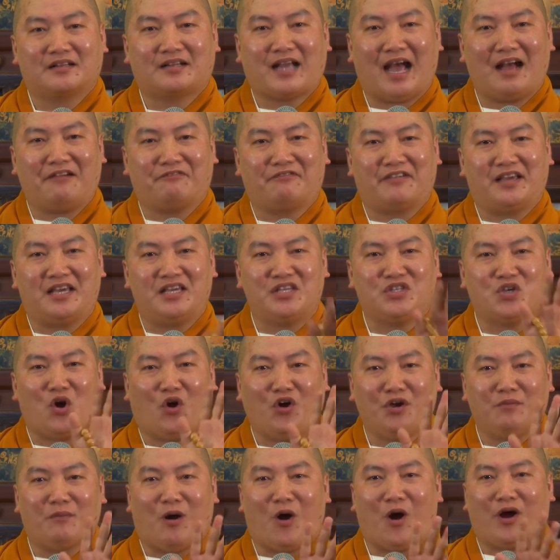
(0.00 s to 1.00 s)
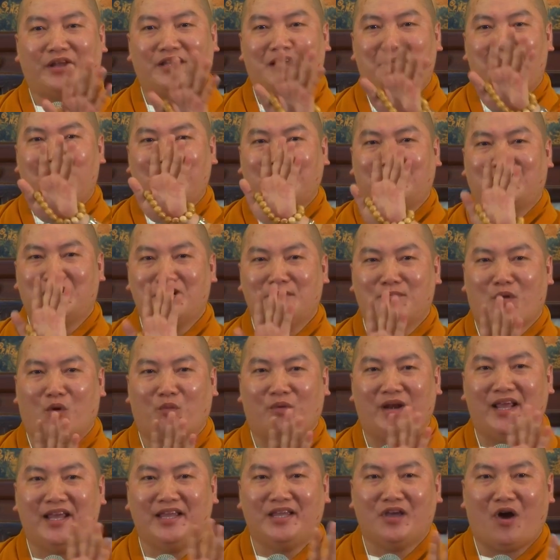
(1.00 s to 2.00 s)
Các vị chối bỏ với bất cứ
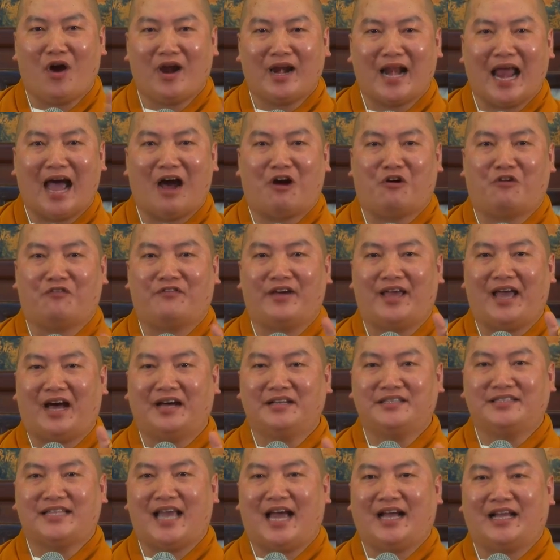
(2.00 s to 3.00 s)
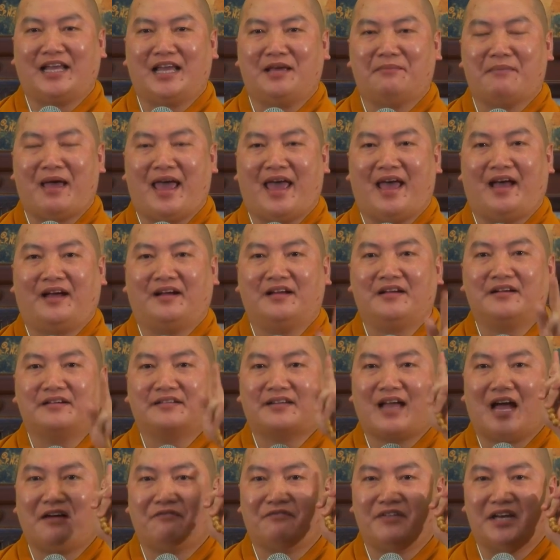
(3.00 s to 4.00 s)
một lý do nào về ân cha nghĩa mẹ,
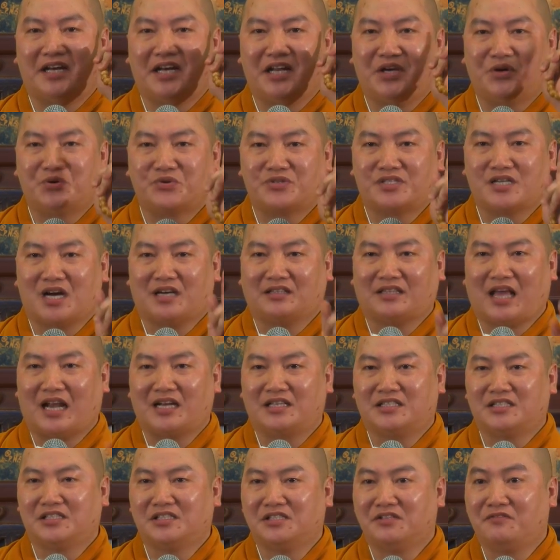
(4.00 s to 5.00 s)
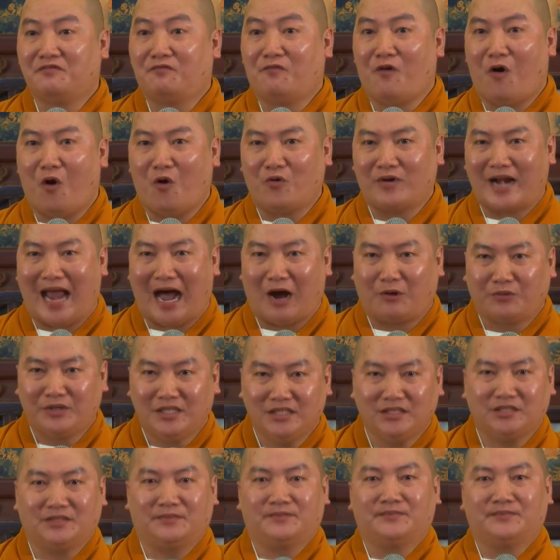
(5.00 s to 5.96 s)
các vị đều trở thành người vô đạo đức